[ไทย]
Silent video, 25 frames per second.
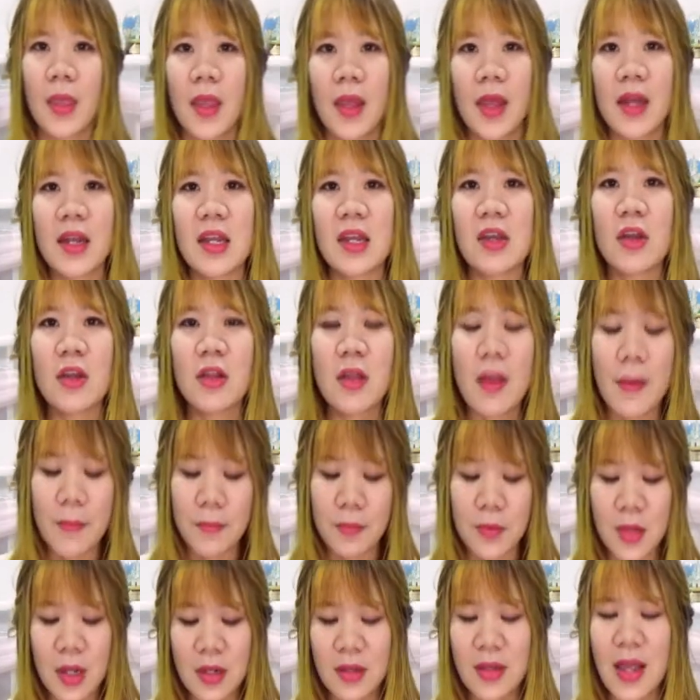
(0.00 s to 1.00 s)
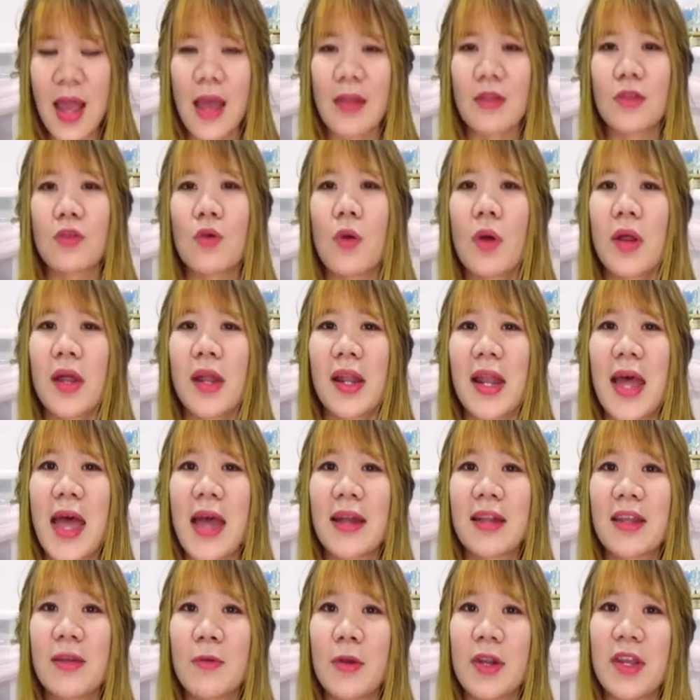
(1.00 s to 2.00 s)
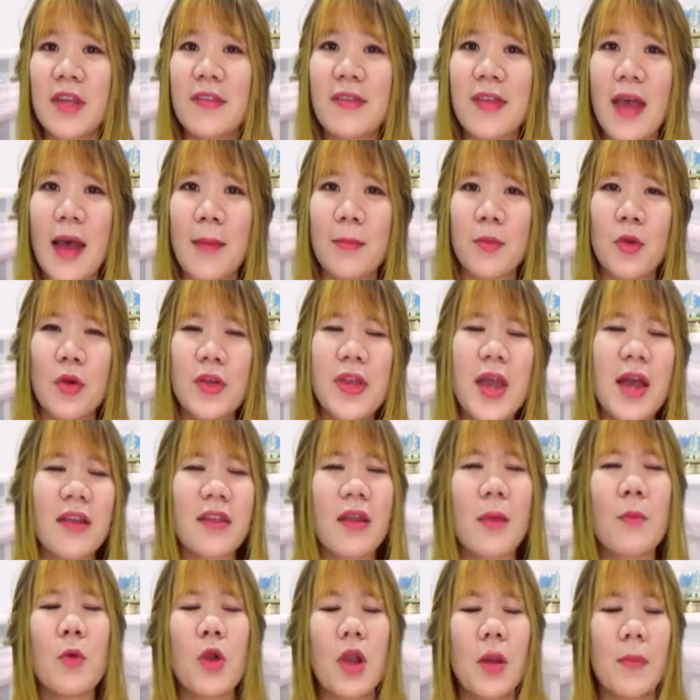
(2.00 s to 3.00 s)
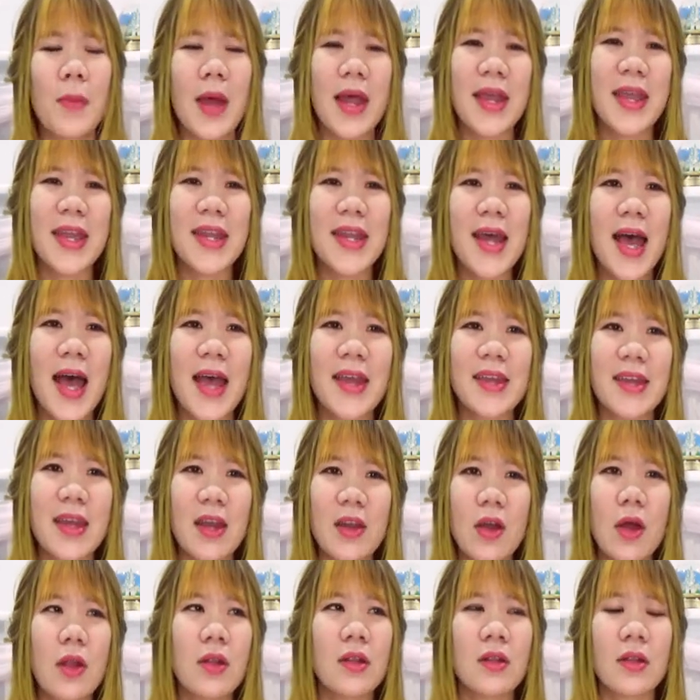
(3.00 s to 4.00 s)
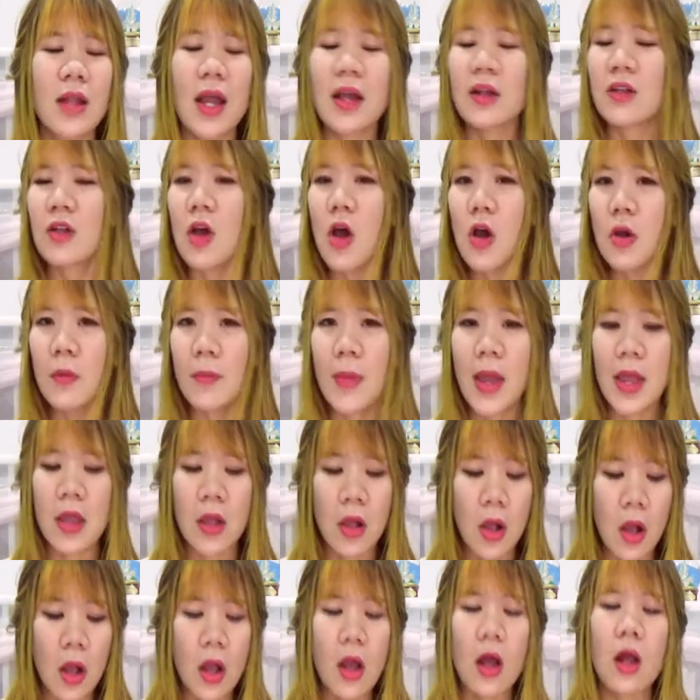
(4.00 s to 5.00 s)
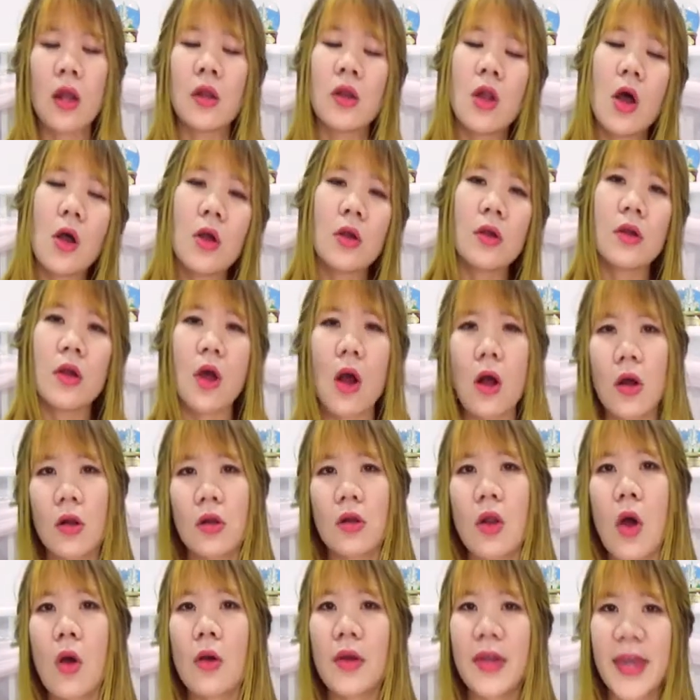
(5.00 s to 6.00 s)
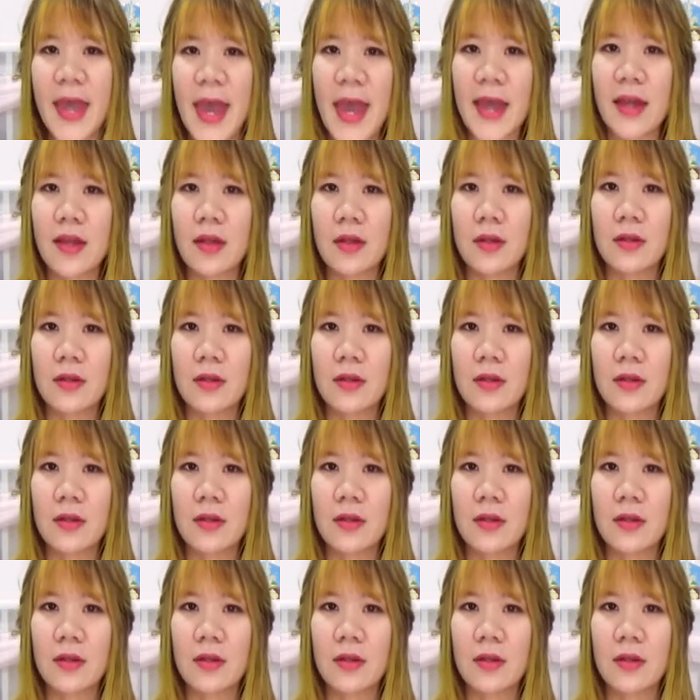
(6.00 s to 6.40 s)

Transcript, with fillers: อันนี้ก็จะตั้งแต่ช่วงแรกๆที่วันนี้จำเนาะอยากจำผลไม้ให้ได้ เงี้ยก็นั่งท่องไปอ๋อลองกองลองแกง